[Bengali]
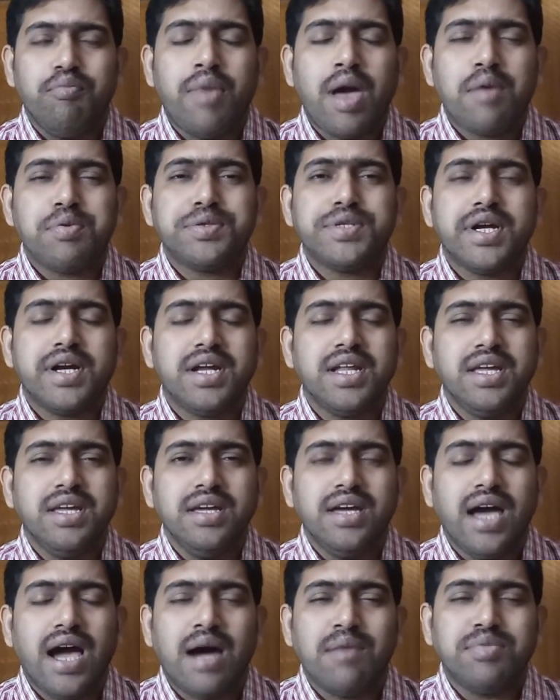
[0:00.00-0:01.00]
ব্যবসাটি
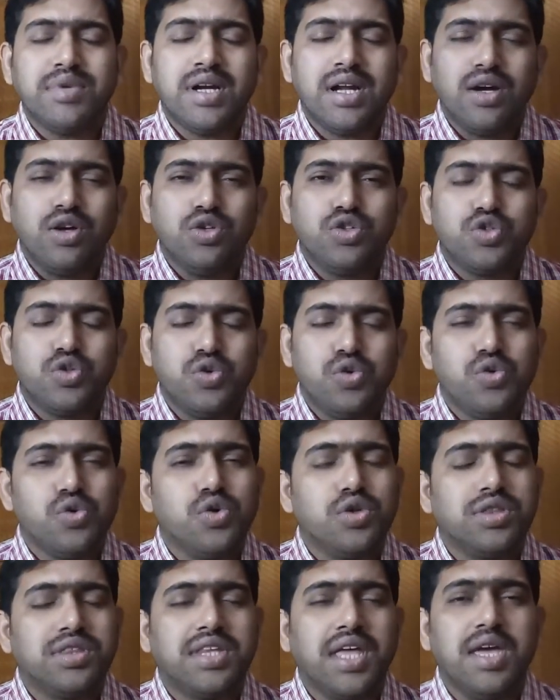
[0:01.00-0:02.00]
আপনারা শুরু
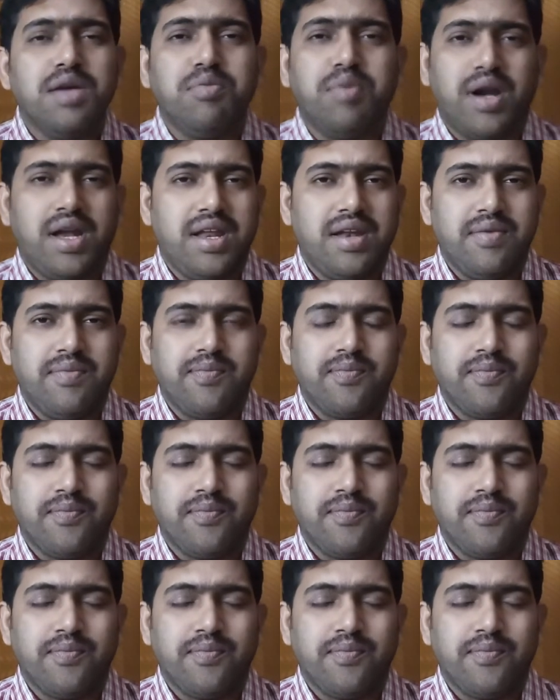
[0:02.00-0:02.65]
করতেই পারেন